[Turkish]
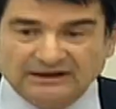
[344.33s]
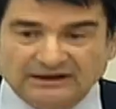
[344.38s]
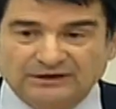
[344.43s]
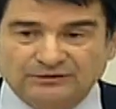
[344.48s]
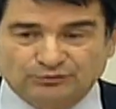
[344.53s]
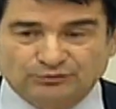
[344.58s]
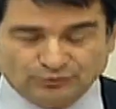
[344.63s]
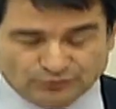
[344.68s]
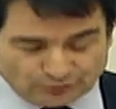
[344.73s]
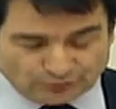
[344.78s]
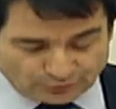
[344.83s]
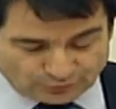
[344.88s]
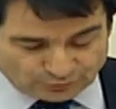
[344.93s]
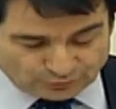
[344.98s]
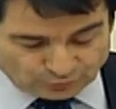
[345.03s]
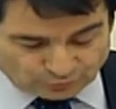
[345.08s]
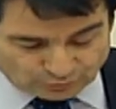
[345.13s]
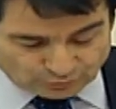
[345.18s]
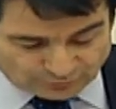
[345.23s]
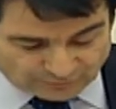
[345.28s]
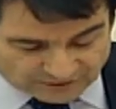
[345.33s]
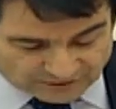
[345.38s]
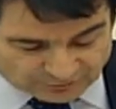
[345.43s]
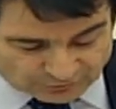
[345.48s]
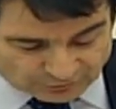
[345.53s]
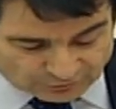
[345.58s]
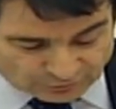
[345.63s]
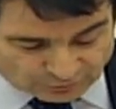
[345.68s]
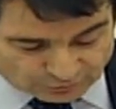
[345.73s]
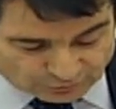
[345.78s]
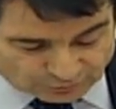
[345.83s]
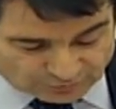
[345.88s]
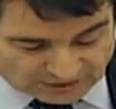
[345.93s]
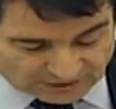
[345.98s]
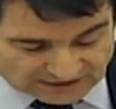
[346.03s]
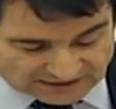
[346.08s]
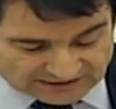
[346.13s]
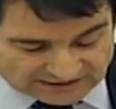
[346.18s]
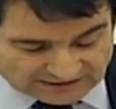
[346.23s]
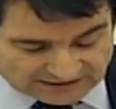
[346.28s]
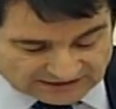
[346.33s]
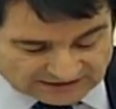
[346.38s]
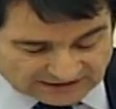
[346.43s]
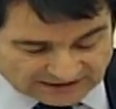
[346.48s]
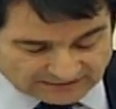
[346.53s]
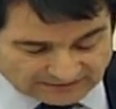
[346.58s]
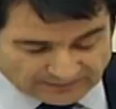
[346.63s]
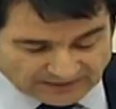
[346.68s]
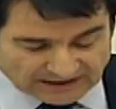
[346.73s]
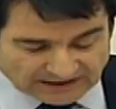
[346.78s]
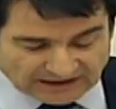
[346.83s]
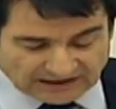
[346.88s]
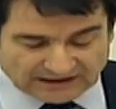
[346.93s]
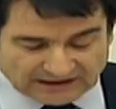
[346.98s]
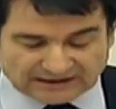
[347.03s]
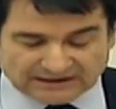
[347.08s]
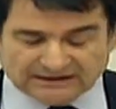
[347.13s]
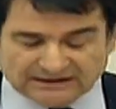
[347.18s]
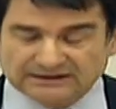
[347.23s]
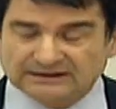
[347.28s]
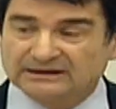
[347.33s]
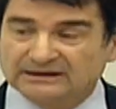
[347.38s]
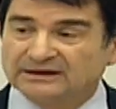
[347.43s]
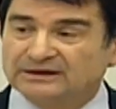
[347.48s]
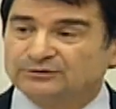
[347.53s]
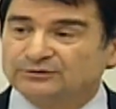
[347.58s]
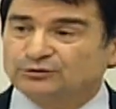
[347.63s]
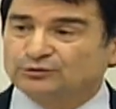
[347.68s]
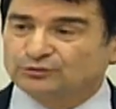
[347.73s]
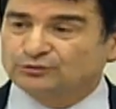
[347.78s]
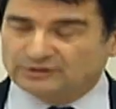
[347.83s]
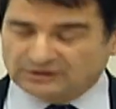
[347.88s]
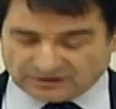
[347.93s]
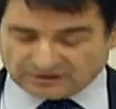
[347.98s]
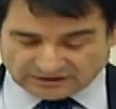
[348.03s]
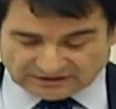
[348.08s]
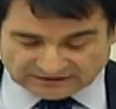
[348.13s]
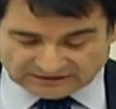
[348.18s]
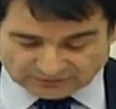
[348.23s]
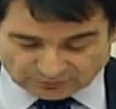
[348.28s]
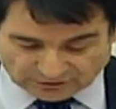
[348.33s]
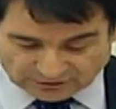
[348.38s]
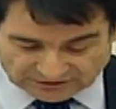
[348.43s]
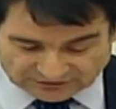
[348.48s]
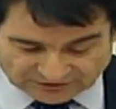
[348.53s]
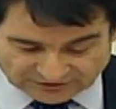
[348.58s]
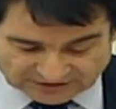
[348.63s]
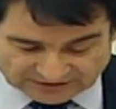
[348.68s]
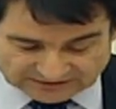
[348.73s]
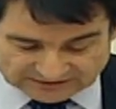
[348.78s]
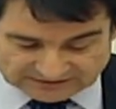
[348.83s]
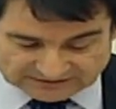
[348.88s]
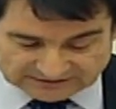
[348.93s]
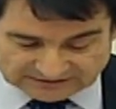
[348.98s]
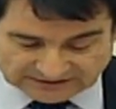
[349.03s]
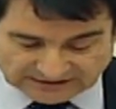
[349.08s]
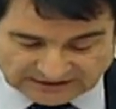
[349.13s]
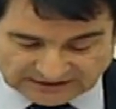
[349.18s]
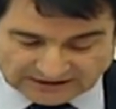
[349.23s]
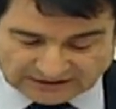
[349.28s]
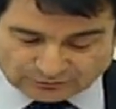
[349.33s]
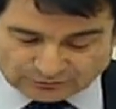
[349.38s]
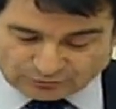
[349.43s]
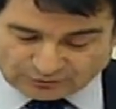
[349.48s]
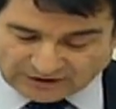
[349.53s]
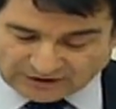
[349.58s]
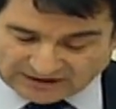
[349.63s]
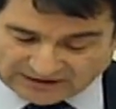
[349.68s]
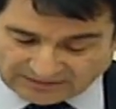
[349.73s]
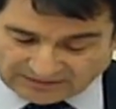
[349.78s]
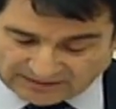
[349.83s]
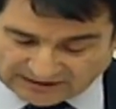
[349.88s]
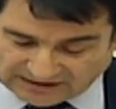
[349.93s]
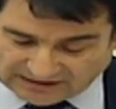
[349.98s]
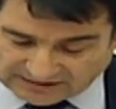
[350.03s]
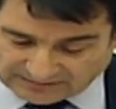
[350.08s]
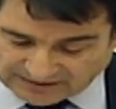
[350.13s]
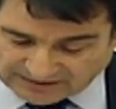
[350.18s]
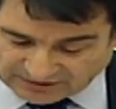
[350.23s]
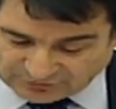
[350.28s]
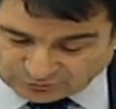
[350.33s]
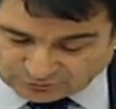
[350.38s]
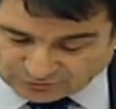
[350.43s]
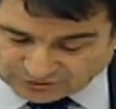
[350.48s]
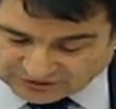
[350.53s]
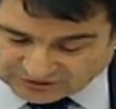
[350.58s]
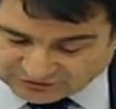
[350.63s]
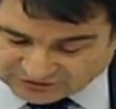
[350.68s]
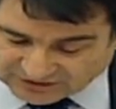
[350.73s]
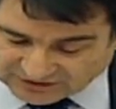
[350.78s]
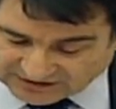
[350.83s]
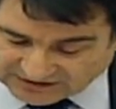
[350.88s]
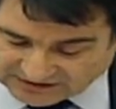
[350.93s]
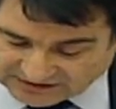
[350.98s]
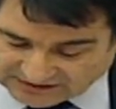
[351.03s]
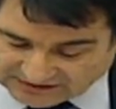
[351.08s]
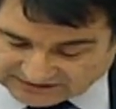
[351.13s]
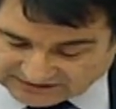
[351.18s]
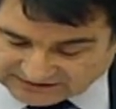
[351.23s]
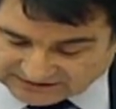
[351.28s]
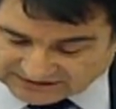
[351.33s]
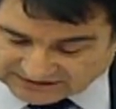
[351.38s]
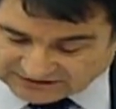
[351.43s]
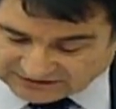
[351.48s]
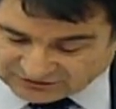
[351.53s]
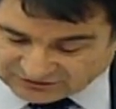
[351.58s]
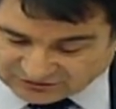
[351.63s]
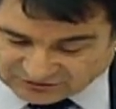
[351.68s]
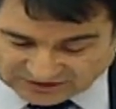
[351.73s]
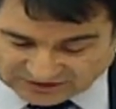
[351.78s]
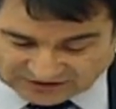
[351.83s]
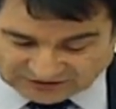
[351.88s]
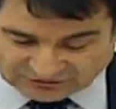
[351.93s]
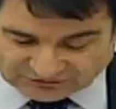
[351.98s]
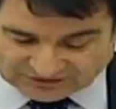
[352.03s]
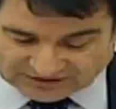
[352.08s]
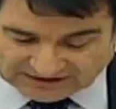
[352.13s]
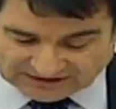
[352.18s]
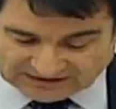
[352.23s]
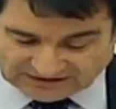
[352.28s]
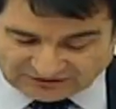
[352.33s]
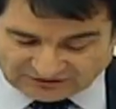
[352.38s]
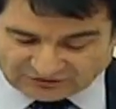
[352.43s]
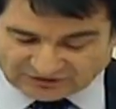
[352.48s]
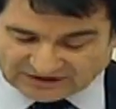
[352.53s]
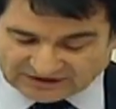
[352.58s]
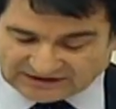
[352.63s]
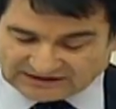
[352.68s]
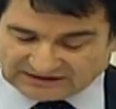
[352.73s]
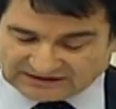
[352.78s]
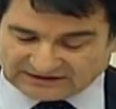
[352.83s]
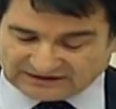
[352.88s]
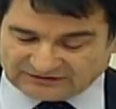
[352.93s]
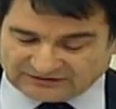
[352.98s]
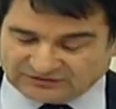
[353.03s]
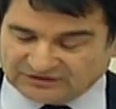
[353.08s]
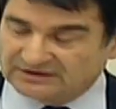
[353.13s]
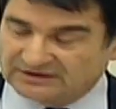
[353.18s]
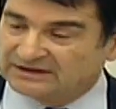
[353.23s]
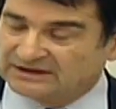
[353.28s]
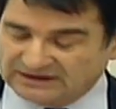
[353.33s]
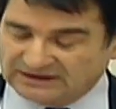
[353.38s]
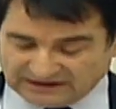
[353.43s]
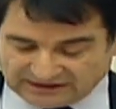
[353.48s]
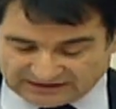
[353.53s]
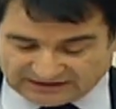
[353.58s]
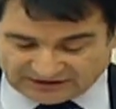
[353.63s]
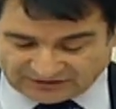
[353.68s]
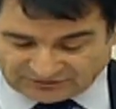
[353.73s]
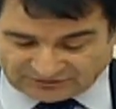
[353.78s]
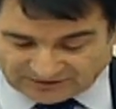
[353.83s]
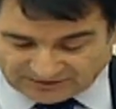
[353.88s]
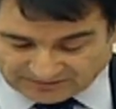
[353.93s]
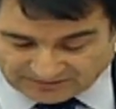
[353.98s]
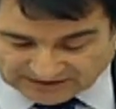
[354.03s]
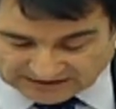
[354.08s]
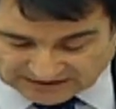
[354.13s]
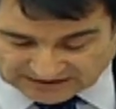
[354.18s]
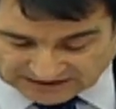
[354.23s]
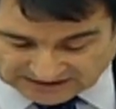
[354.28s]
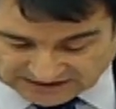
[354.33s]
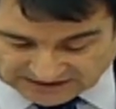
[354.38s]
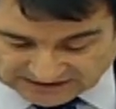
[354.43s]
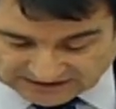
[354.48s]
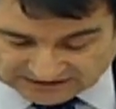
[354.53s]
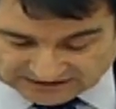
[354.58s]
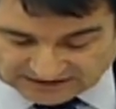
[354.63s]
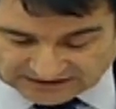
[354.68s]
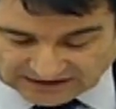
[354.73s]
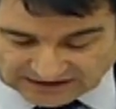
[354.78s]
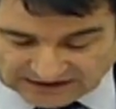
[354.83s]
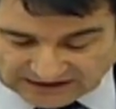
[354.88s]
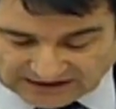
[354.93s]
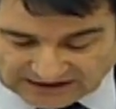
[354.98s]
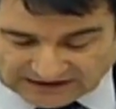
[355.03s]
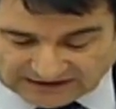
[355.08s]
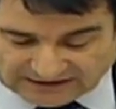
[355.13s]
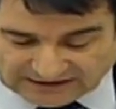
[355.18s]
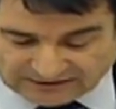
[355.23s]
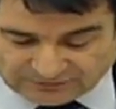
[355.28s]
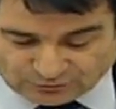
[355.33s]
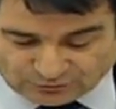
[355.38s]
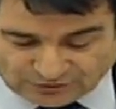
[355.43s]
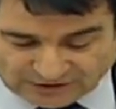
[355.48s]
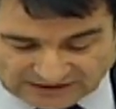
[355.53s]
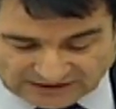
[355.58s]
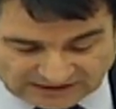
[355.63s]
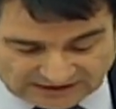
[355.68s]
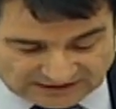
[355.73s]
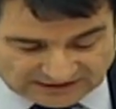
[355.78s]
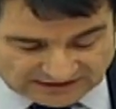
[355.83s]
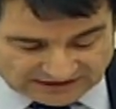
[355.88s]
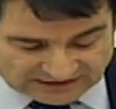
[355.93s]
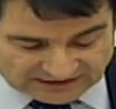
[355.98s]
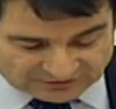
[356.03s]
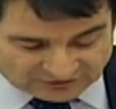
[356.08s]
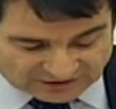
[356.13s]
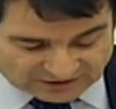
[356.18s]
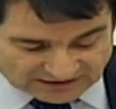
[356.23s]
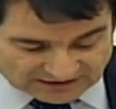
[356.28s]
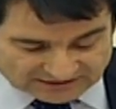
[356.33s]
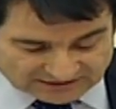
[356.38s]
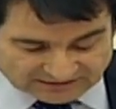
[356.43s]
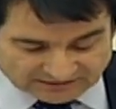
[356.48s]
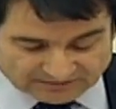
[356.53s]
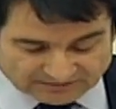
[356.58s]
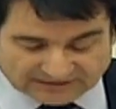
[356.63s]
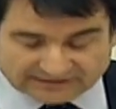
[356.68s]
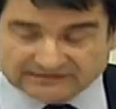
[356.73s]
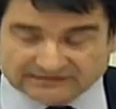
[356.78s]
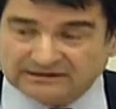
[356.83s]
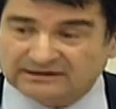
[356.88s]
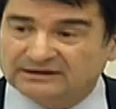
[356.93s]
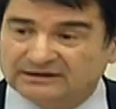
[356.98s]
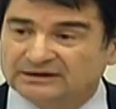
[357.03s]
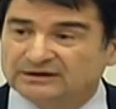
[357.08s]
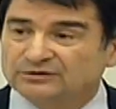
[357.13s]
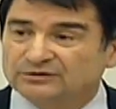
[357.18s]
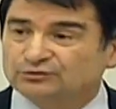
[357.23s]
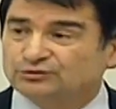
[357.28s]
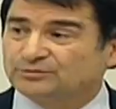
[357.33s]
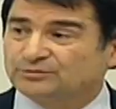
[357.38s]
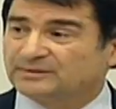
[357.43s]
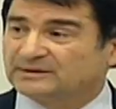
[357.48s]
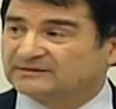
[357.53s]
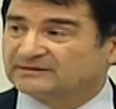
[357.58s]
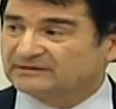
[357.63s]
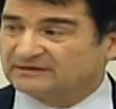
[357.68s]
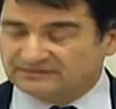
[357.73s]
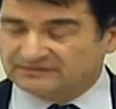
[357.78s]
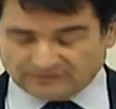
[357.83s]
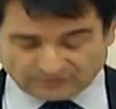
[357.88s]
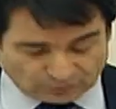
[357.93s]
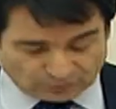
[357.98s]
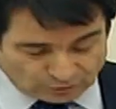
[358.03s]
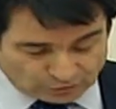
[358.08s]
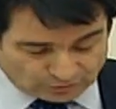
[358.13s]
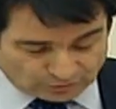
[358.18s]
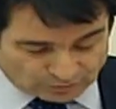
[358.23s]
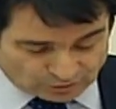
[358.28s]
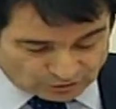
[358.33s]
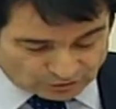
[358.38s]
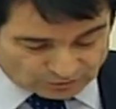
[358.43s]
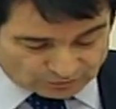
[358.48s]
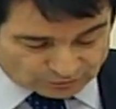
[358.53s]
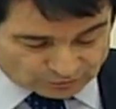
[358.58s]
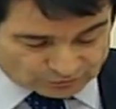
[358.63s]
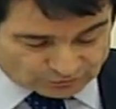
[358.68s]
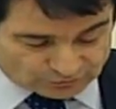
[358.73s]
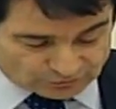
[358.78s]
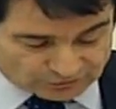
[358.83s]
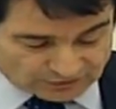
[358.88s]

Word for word: günlük 3,36 lira, aylık 100 lira olacaktır. Düzenleme ile 500 işçinin altında işçi çalıştıran iş yerleri için teşvik miktarının aylık 150 liraya çıkartılması şüphesiz olumlu olmuştur.